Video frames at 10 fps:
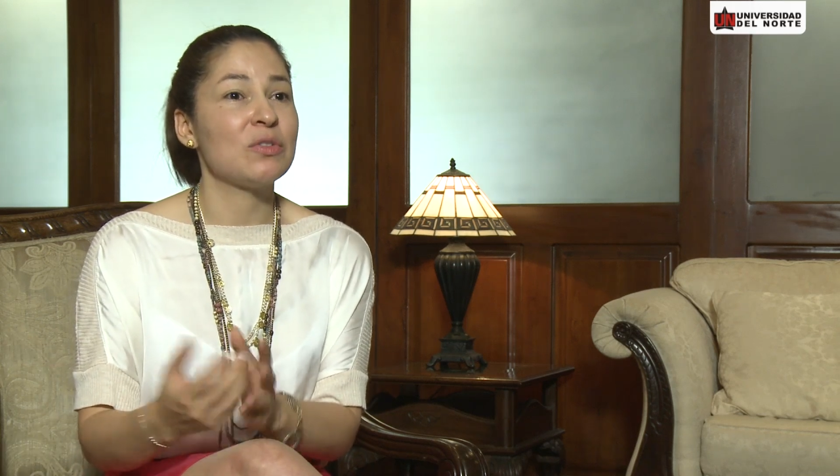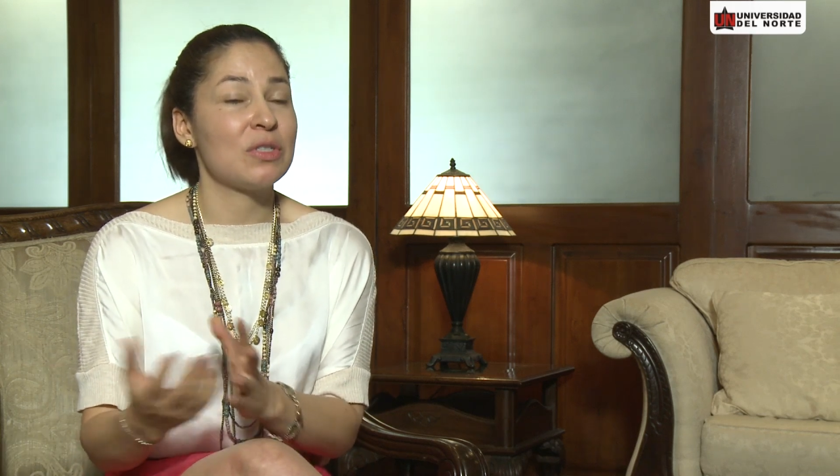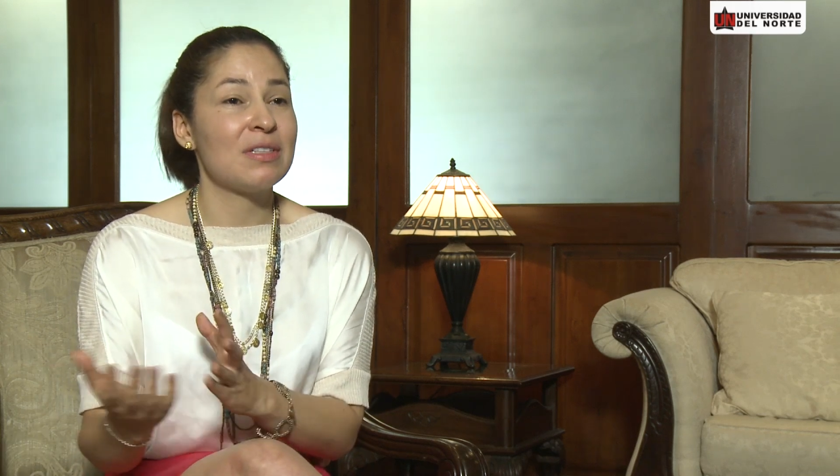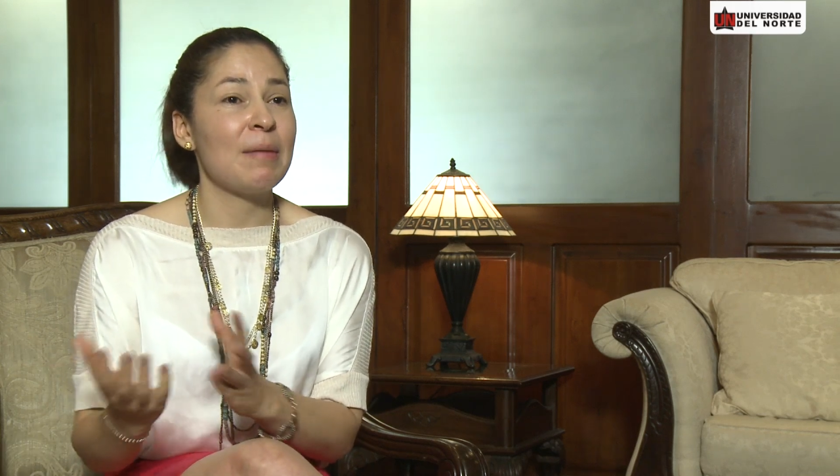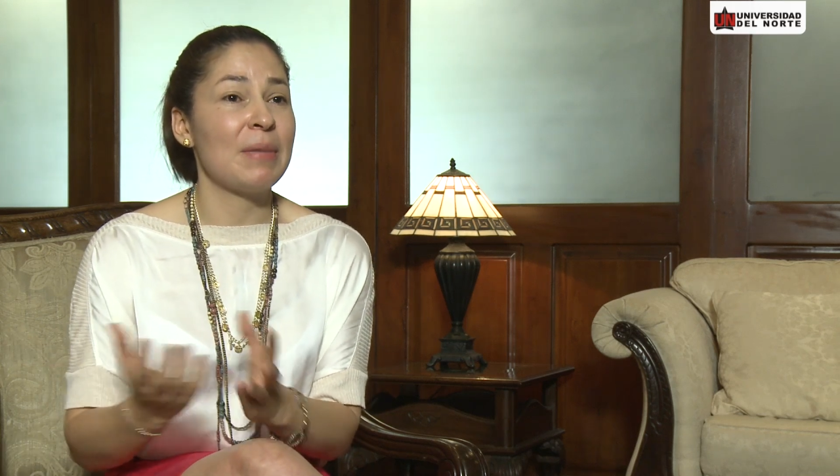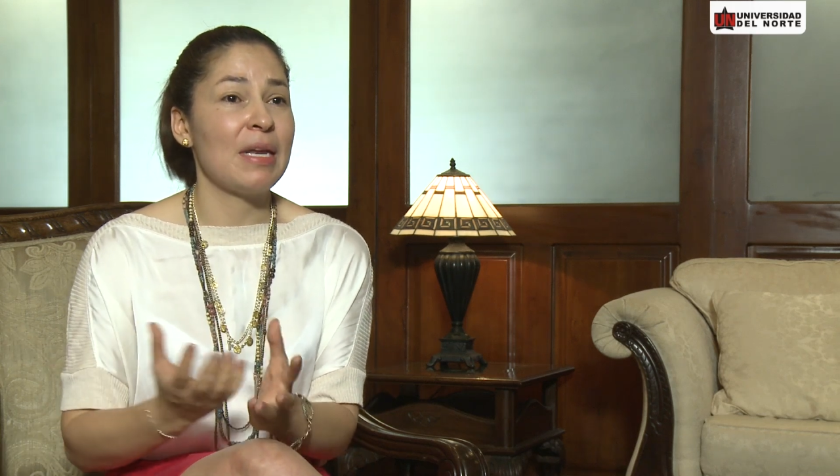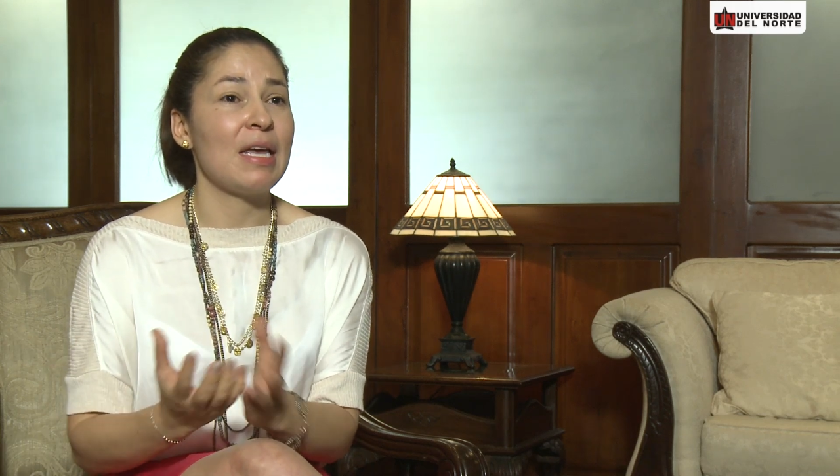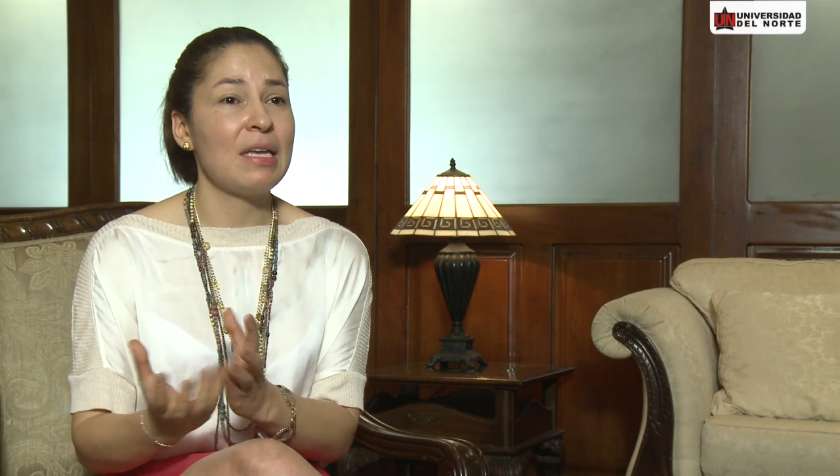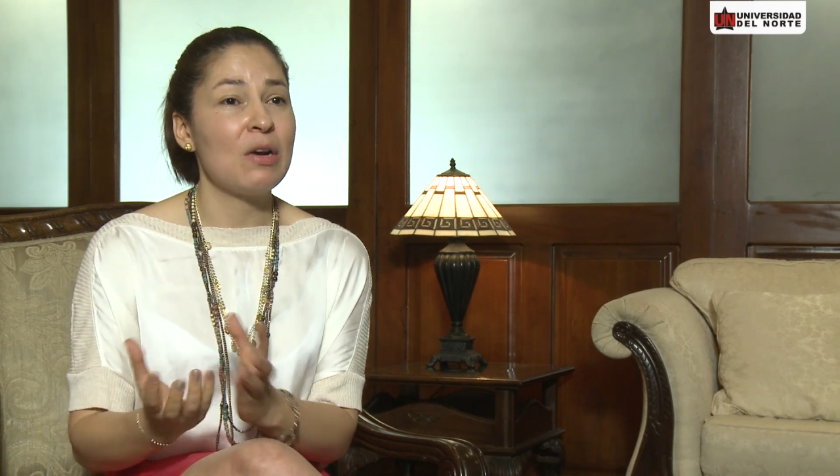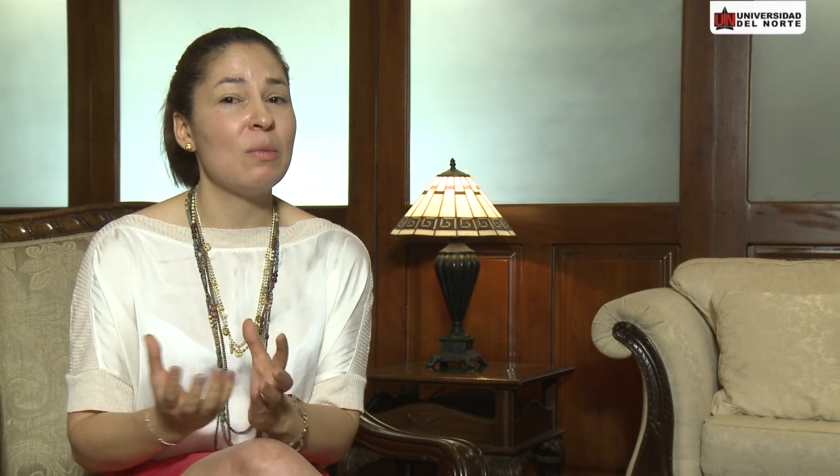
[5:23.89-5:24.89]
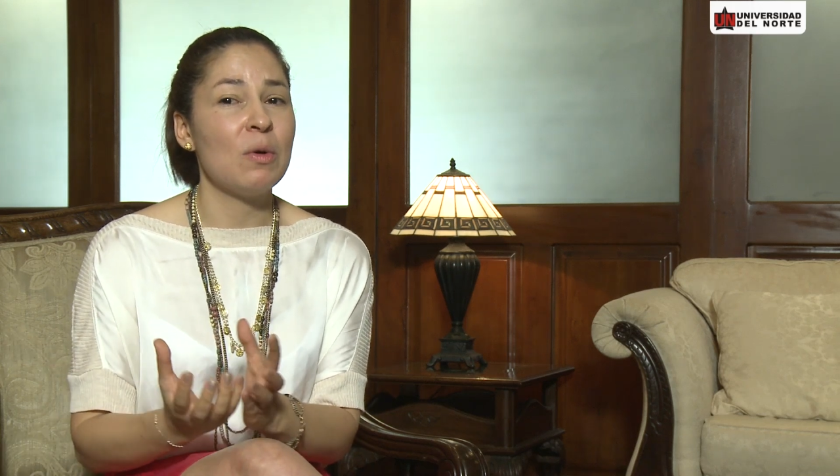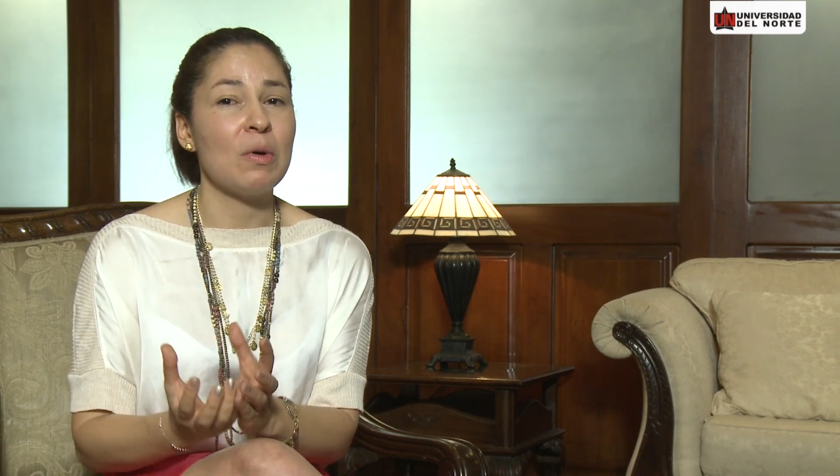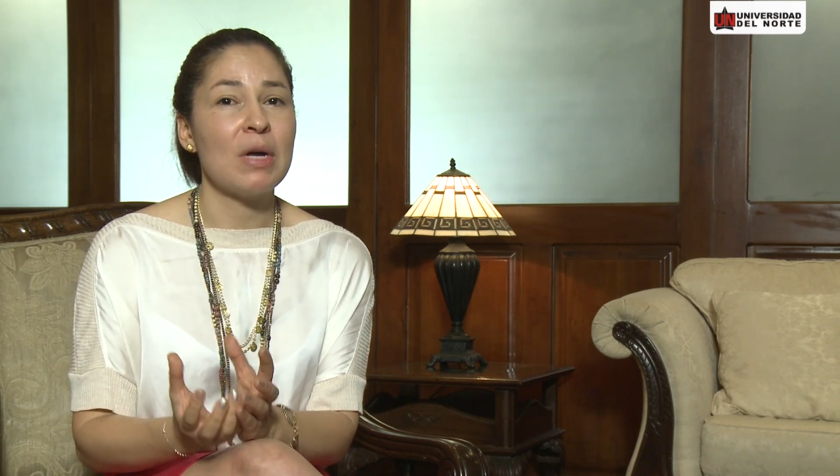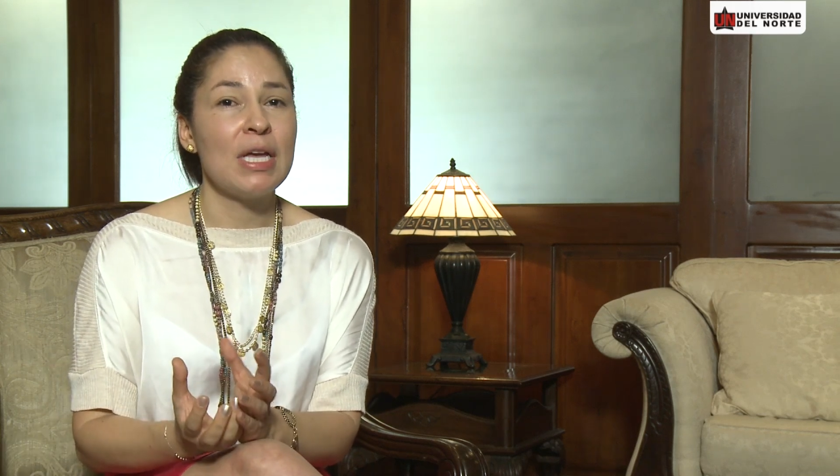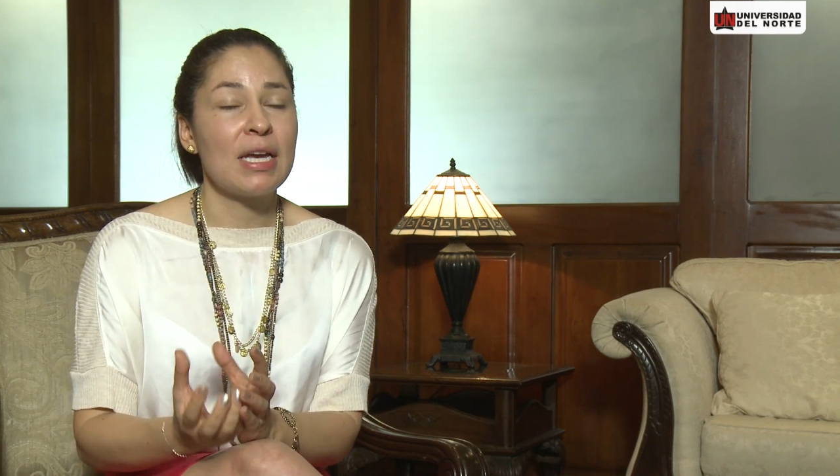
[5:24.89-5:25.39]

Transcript: Entonces también hay como